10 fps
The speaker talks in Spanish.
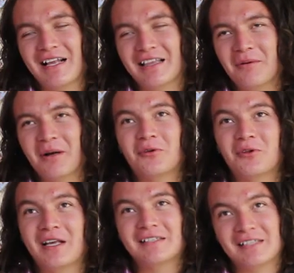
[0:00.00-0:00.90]
al
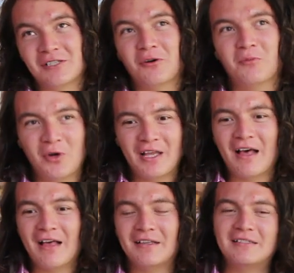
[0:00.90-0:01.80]
trabajo de estas
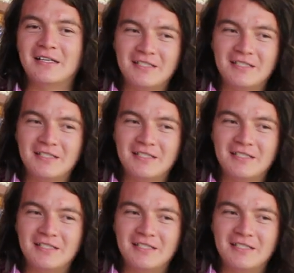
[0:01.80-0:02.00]
comunidades,